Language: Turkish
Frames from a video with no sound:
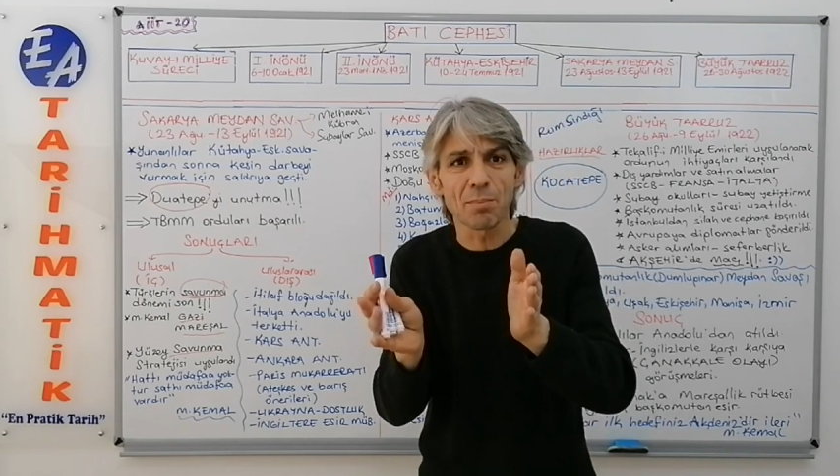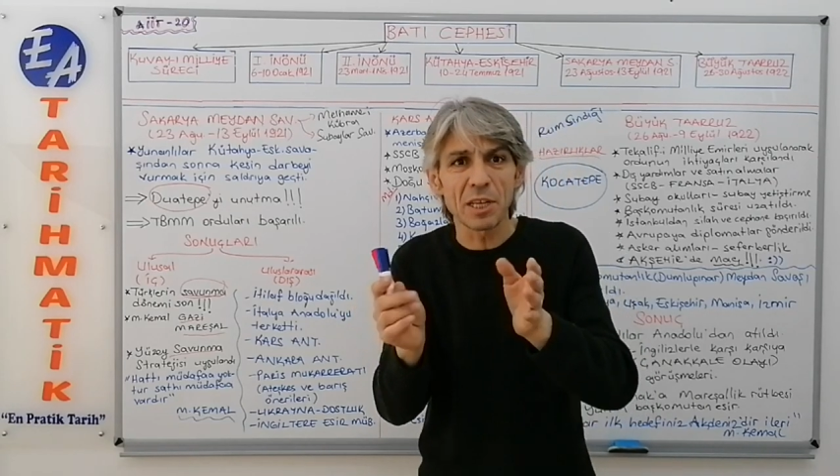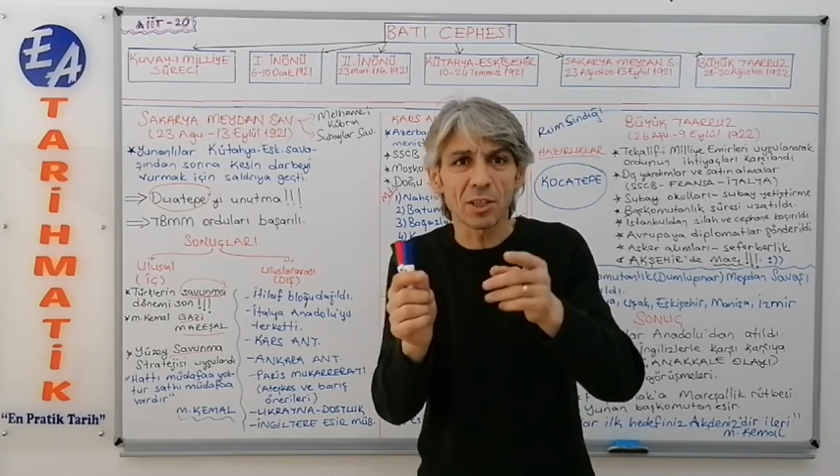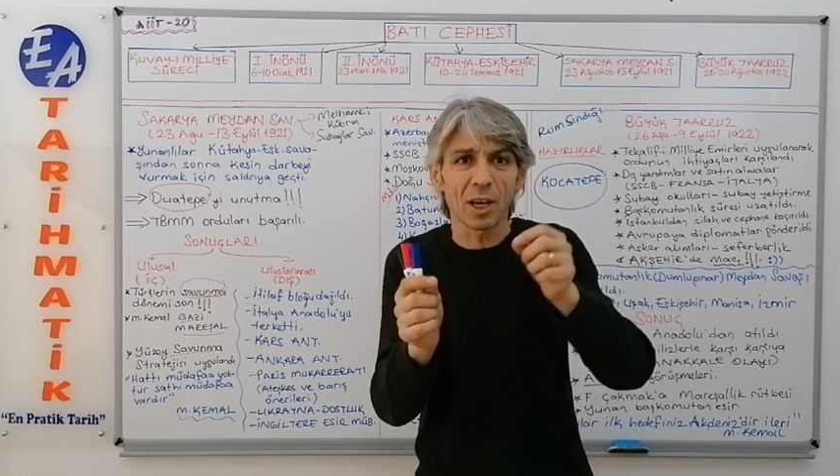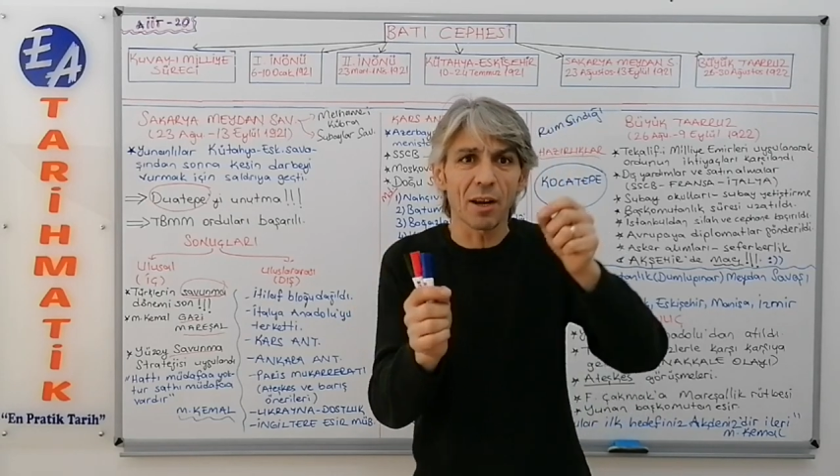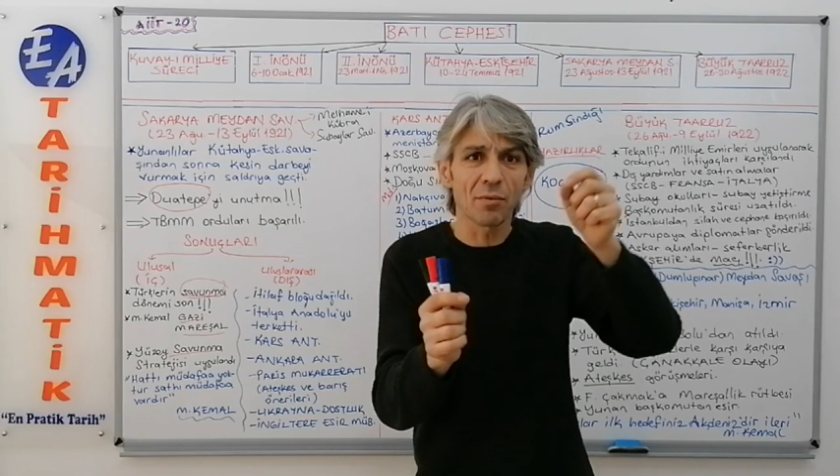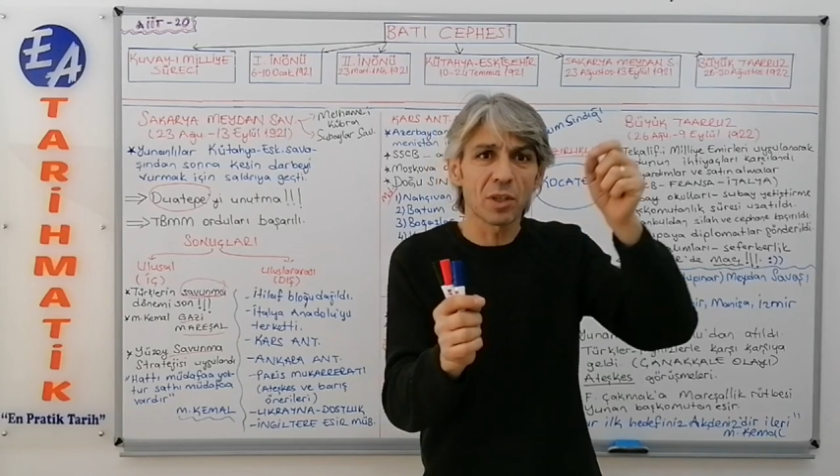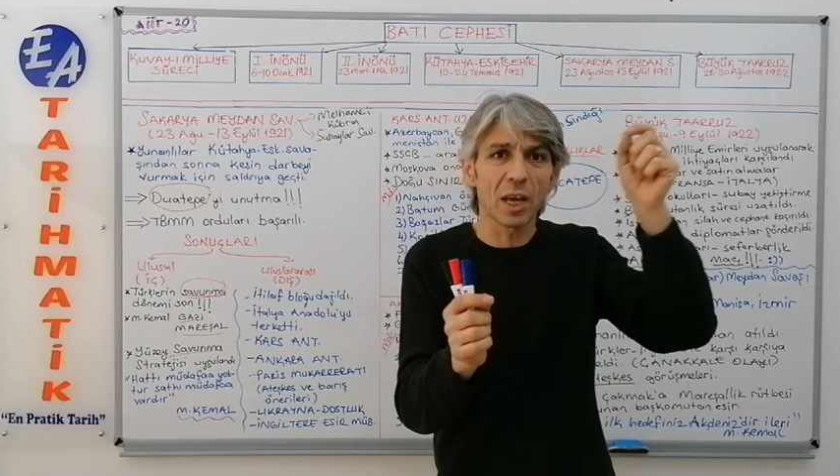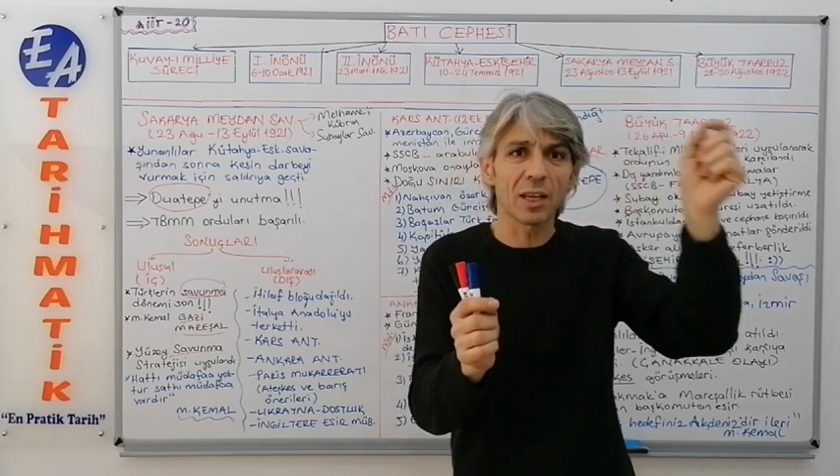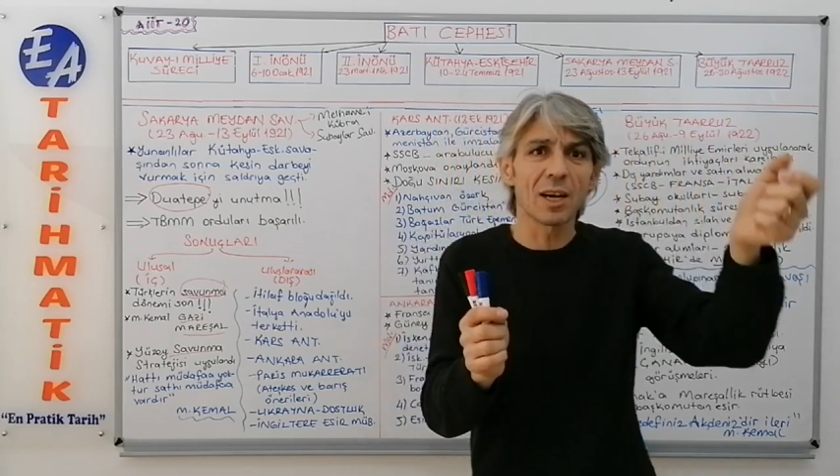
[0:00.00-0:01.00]
bir taraf
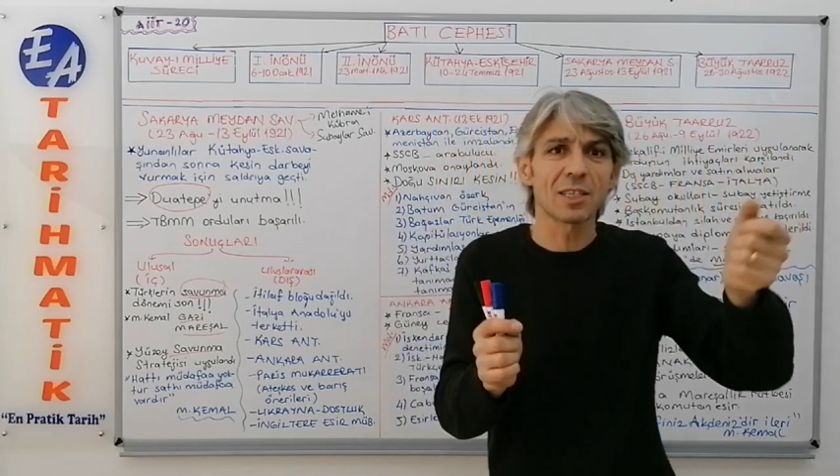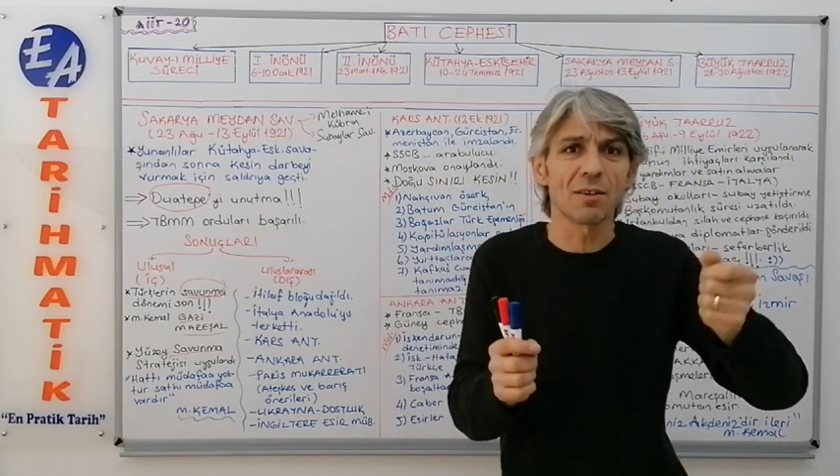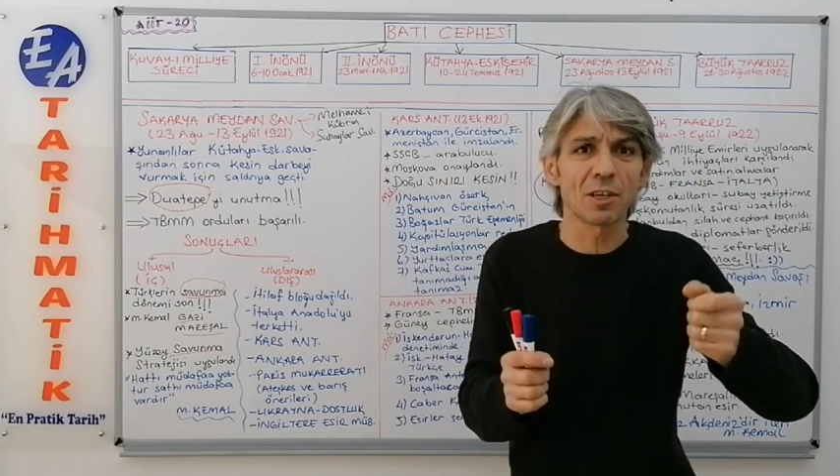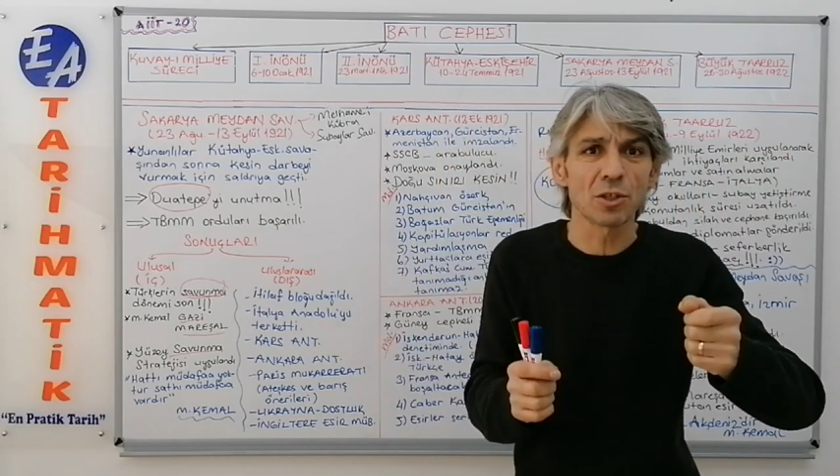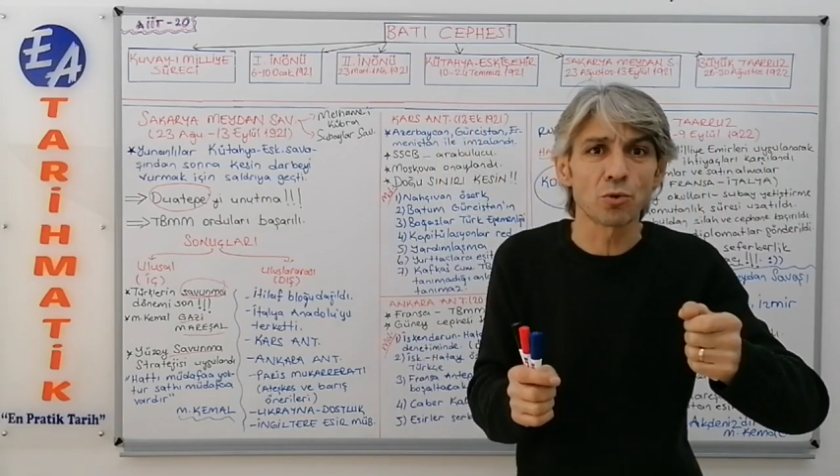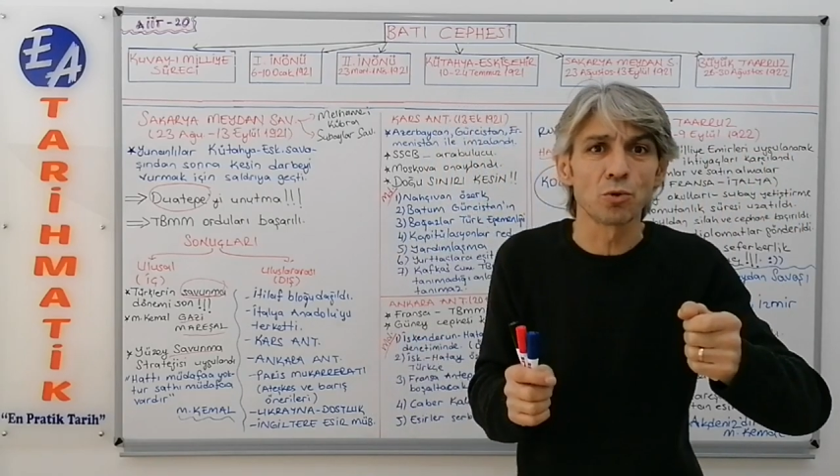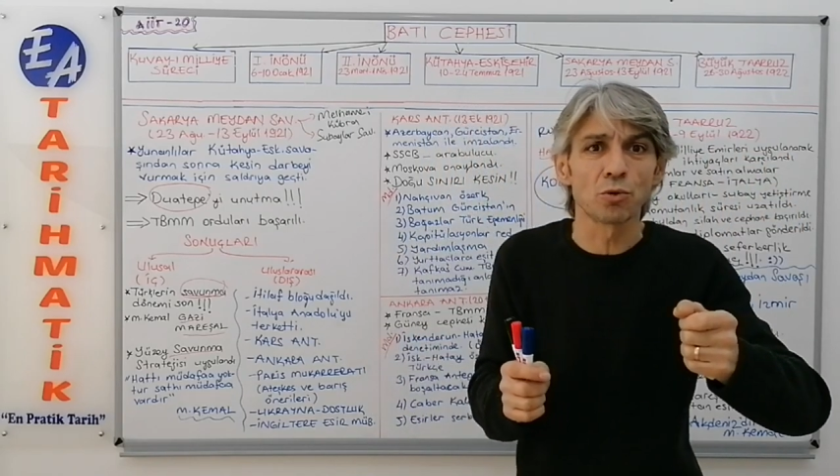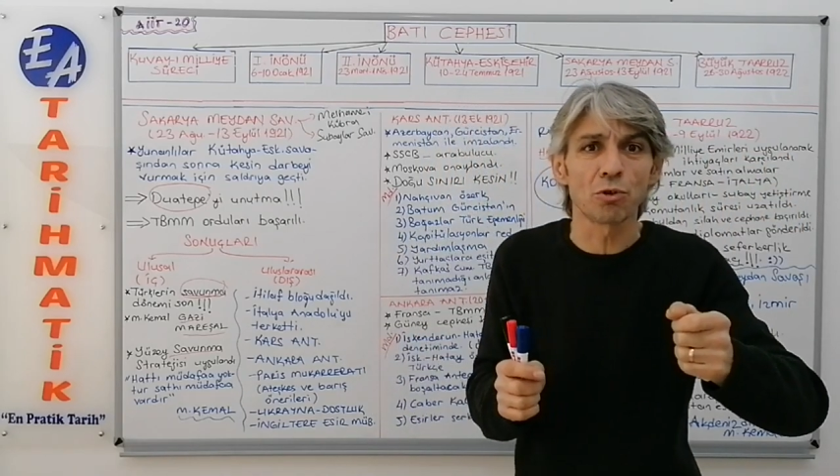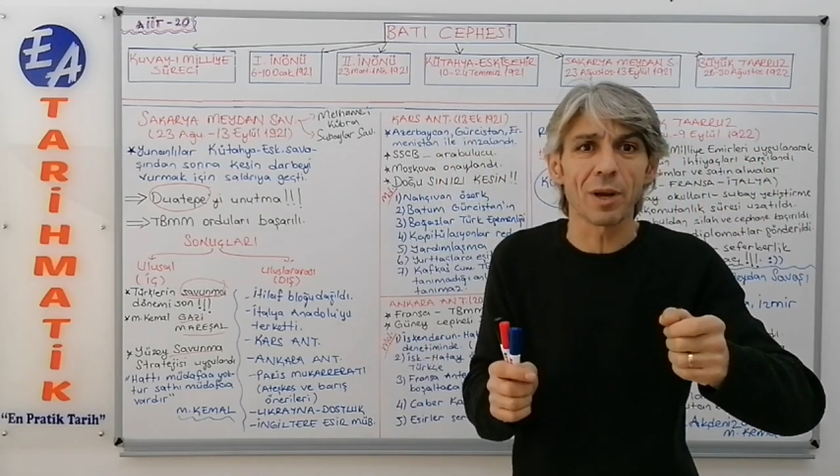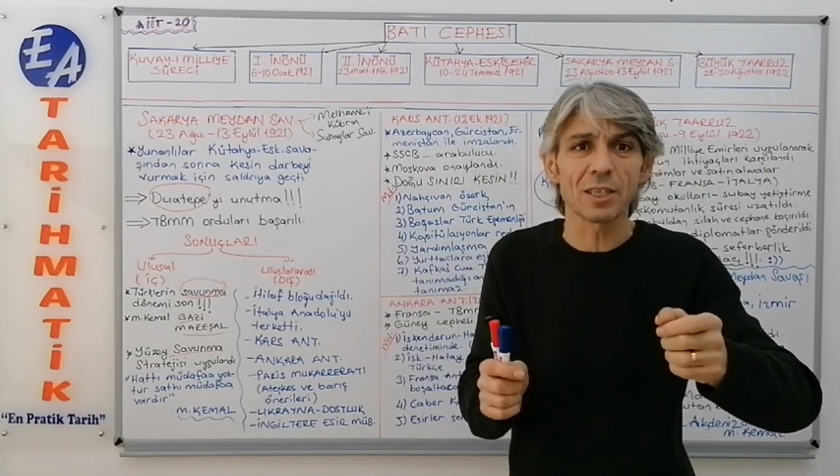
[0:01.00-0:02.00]
tekrar savaşı
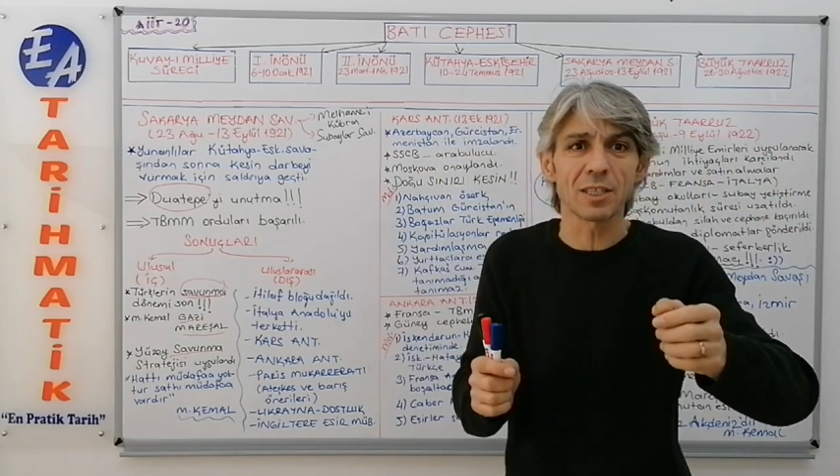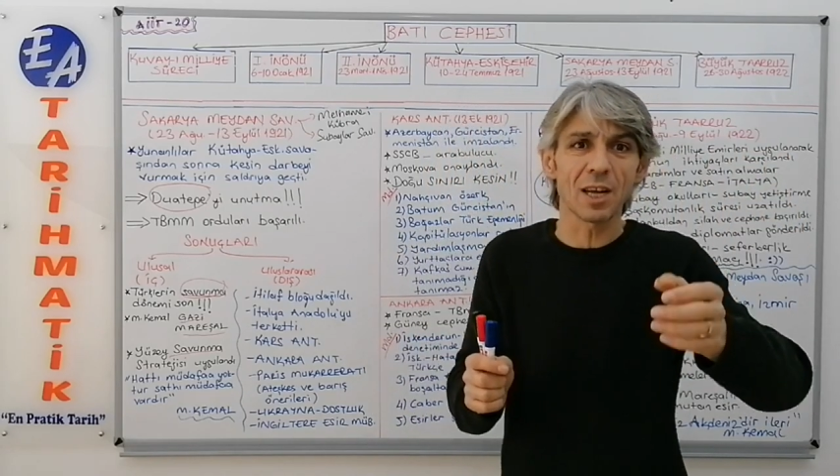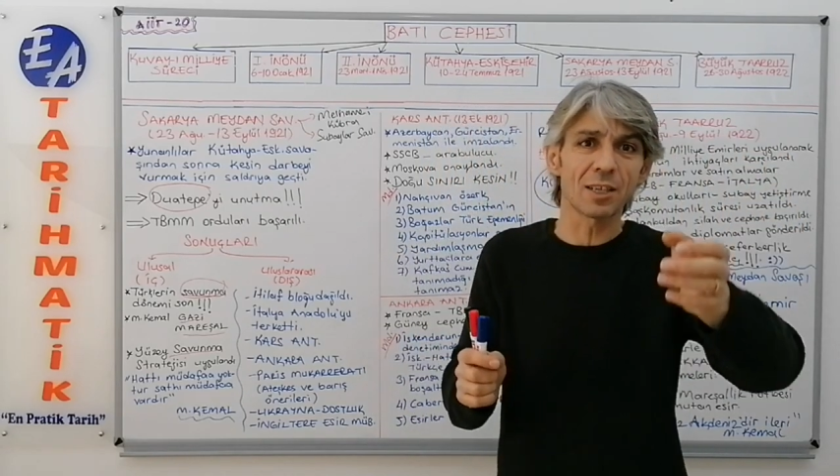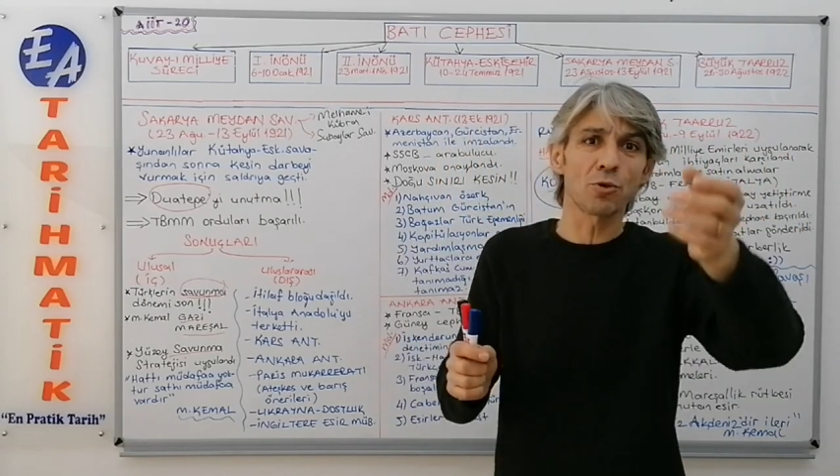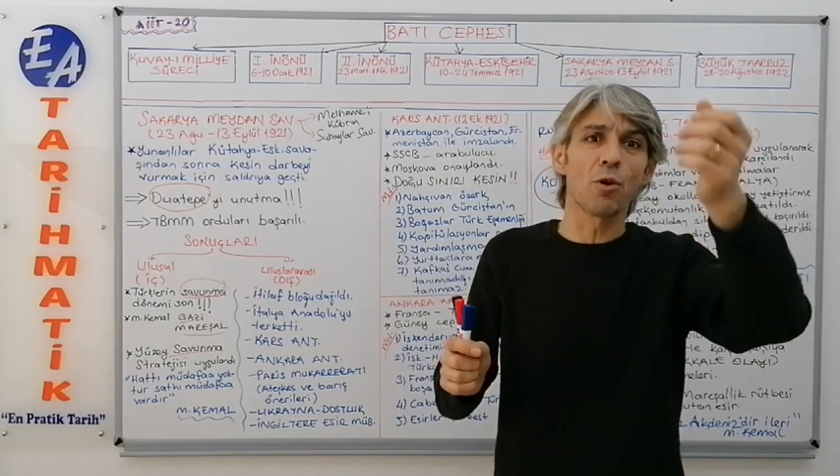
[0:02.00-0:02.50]
sürdürmek isterse